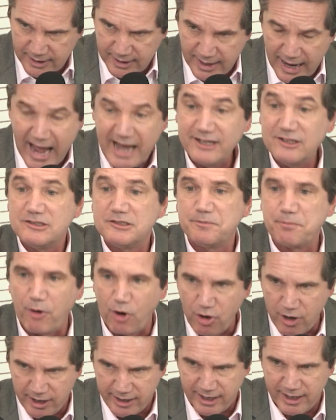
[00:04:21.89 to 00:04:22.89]
a
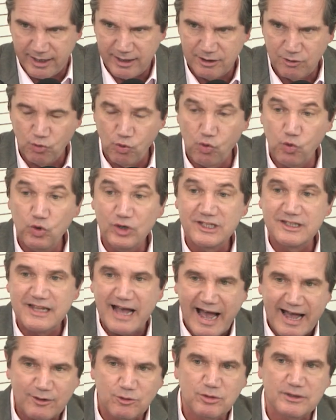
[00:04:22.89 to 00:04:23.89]
explora. O
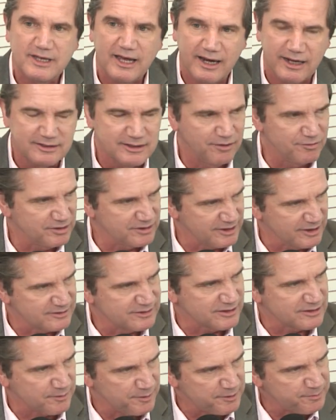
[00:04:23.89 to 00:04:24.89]
cuidado que ela deve ter
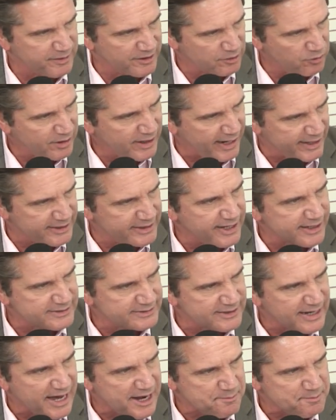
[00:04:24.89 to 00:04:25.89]
exatamente para não cair
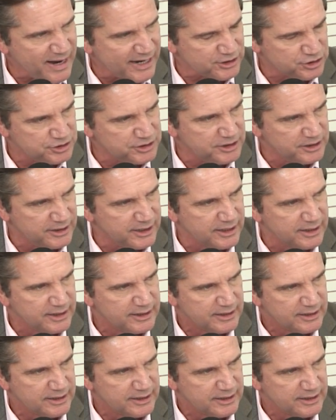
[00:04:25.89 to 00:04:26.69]
nessa armadilha